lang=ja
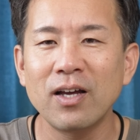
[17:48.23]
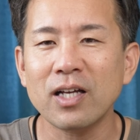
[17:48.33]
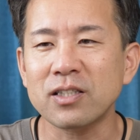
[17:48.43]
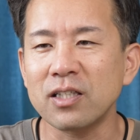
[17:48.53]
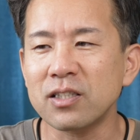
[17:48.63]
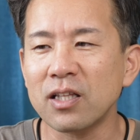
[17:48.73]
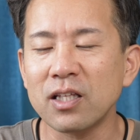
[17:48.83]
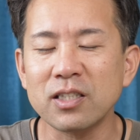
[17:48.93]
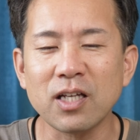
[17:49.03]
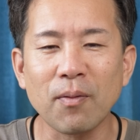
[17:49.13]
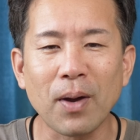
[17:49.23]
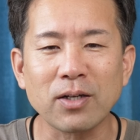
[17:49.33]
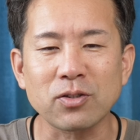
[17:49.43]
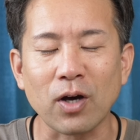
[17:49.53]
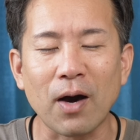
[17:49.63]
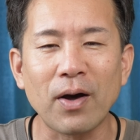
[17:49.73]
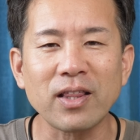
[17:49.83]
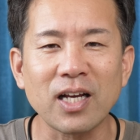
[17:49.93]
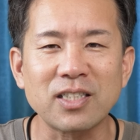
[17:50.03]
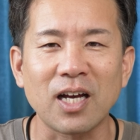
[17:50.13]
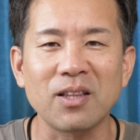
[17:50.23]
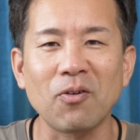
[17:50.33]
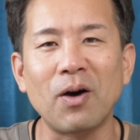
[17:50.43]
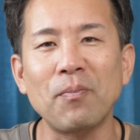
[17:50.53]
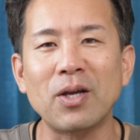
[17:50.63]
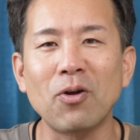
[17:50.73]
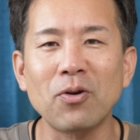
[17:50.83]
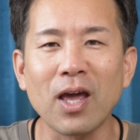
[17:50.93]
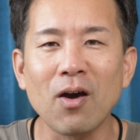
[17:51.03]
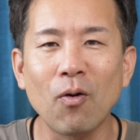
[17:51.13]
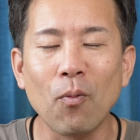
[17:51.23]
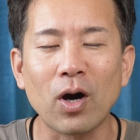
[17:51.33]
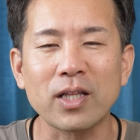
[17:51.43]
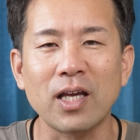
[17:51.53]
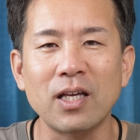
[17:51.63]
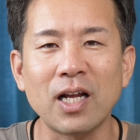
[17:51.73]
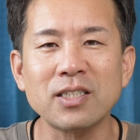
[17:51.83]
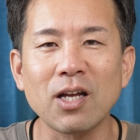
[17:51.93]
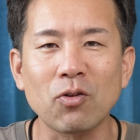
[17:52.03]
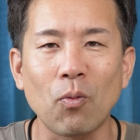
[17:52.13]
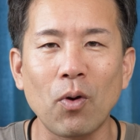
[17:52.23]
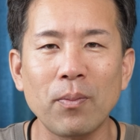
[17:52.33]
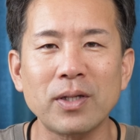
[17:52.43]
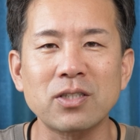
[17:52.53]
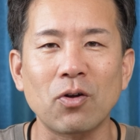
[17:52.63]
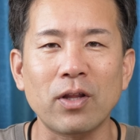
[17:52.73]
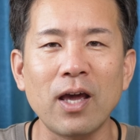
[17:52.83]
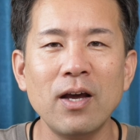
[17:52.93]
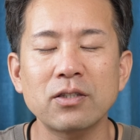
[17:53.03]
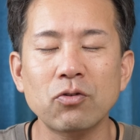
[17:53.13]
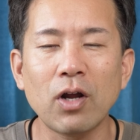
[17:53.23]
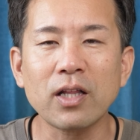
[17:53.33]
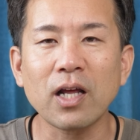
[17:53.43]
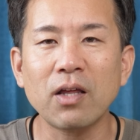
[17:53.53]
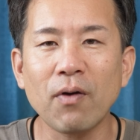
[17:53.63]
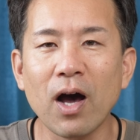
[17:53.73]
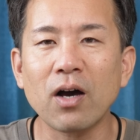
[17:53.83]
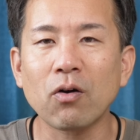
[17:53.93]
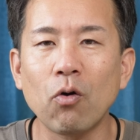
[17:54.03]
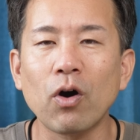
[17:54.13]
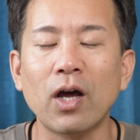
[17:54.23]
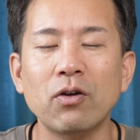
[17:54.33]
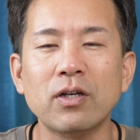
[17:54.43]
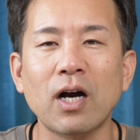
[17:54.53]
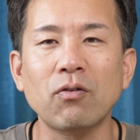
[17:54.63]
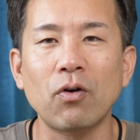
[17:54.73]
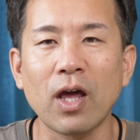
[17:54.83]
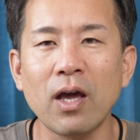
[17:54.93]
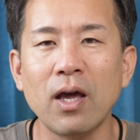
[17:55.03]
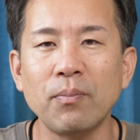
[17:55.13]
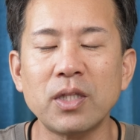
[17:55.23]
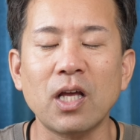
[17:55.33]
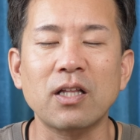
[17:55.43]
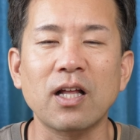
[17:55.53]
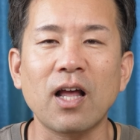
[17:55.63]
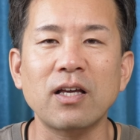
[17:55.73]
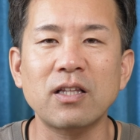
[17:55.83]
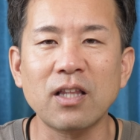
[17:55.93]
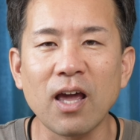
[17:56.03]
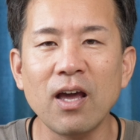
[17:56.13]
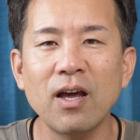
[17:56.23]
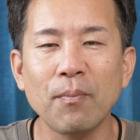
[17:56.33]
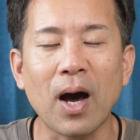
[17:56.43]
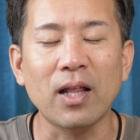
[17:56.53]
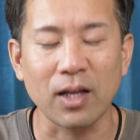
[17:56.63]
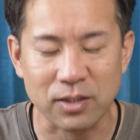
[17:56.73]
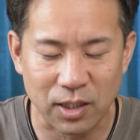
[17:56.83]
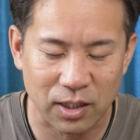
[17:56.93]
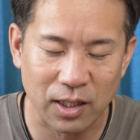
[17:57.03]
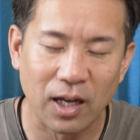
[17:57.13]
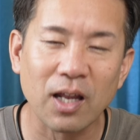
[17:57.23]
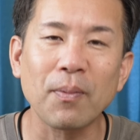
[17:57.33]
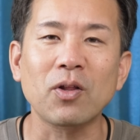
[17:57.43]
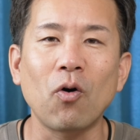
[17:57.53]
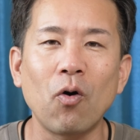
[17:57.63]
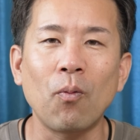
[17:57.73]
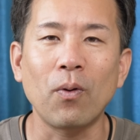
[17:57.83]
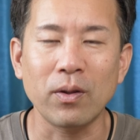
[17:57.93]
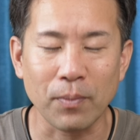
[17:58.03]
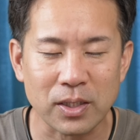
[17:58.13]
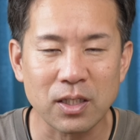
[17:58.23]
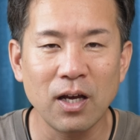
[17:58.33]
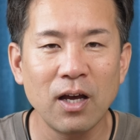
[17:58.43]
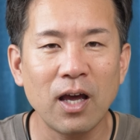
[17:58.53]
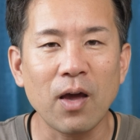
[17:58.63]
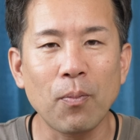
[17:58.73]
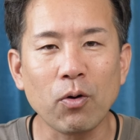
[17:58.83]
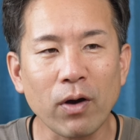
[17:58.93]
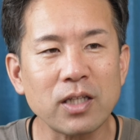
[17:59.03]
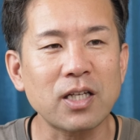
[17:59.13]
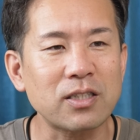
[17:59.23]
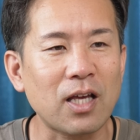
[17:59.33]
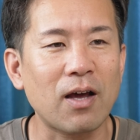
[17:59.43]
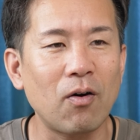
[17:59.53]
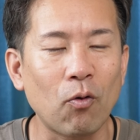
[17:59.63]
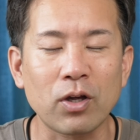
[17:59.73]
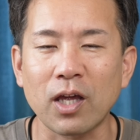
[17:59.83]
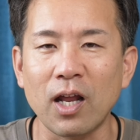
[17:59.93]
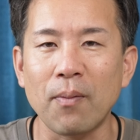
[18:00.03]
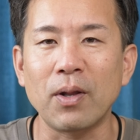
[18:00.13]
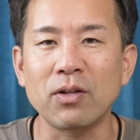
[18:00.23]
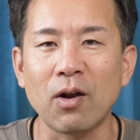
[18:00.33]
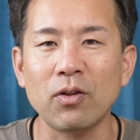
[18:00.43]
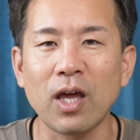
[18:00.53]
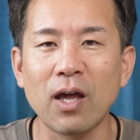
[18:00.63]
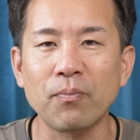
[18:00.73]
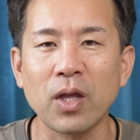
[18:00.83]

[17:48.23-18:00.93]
いや全然 DJI マイクと変わんないじゃんとか、まいろいろね、思う方いらっしゃると思いますので、そのあたりは今回の比較をね、見ていただいて、まあ、判断していただければと思います。え僕はね、全然 OK レベルなので、